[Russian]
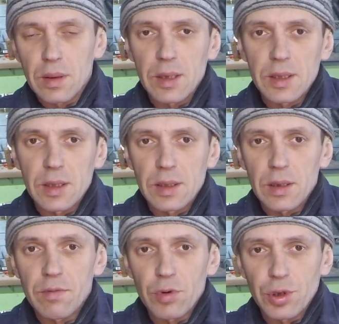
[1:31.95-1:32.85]
так
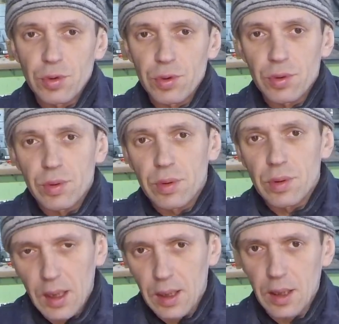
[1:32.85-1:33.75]
сказать, вручную.
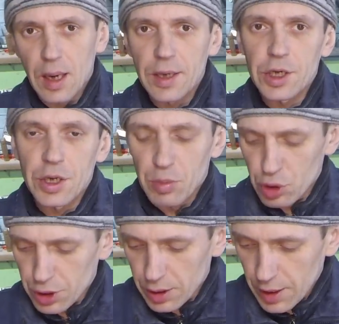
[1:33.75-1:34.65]
Это, конечно,
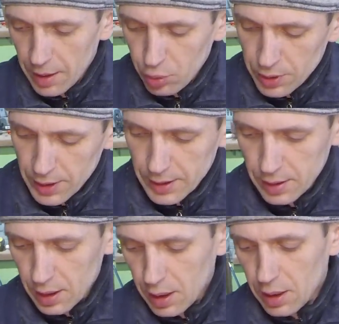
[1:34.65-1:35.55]
можно доработать,
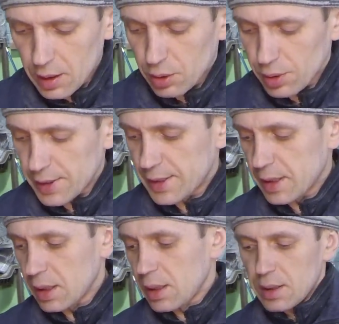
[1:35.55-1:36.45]
то есть
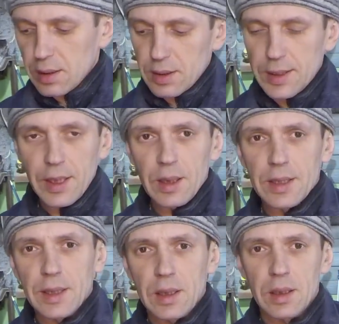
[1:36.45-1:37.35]

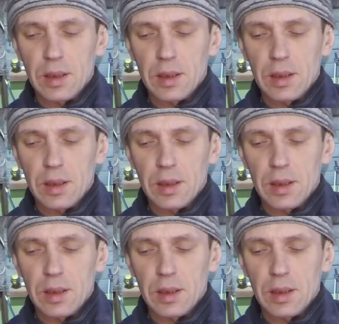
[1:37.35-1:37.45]
сделать